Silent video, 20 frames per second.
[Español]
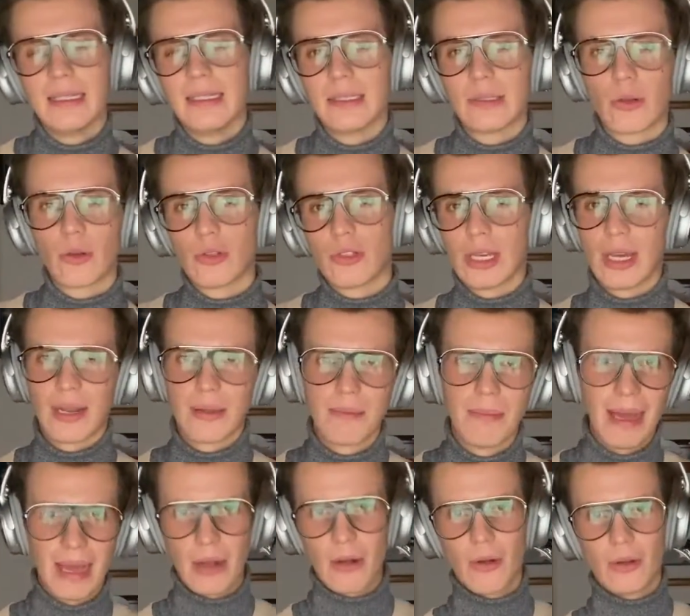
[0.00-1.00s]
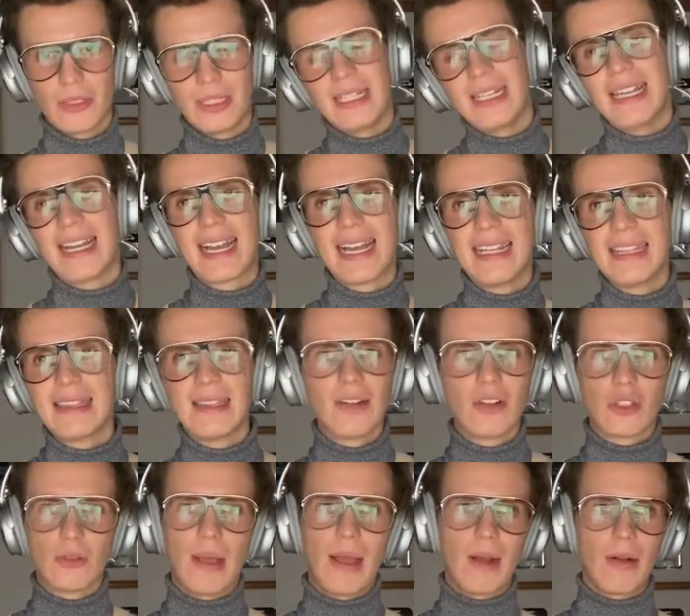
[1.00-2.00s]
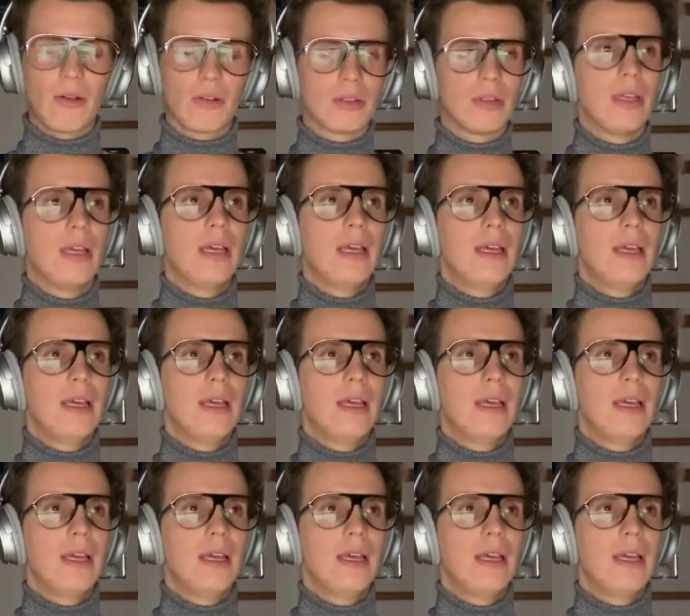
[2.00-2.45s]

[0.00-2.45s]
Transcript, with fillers: escuchar bajos y le encanta los bajos.